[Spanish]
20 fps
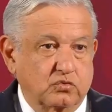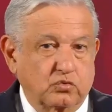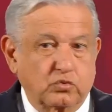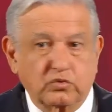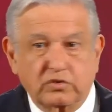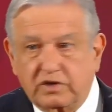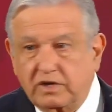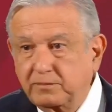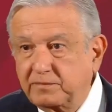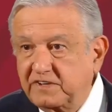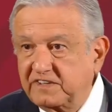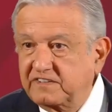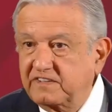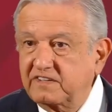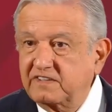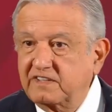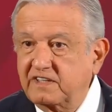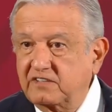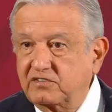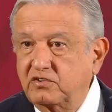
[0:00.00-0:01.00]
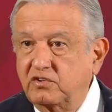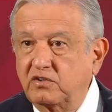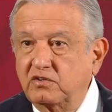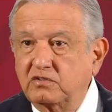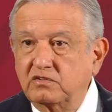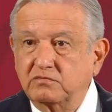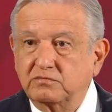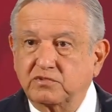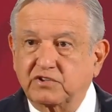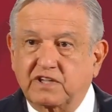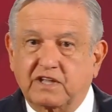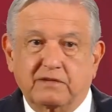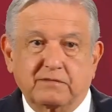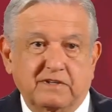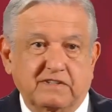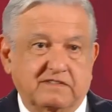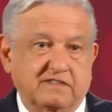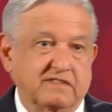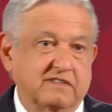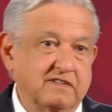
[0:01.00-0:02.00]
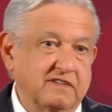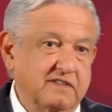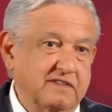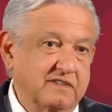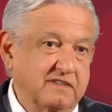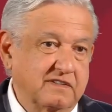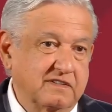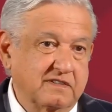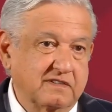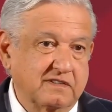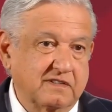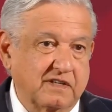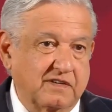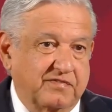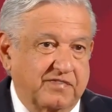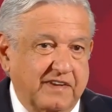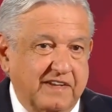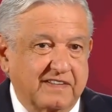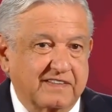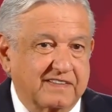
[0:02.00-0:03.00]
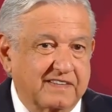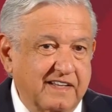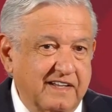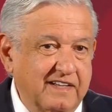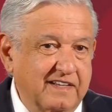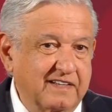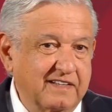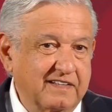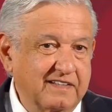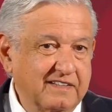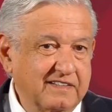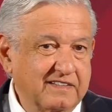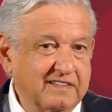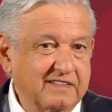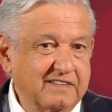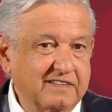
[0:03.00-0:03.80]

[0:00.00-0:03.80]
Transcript: su representación, porque además afecta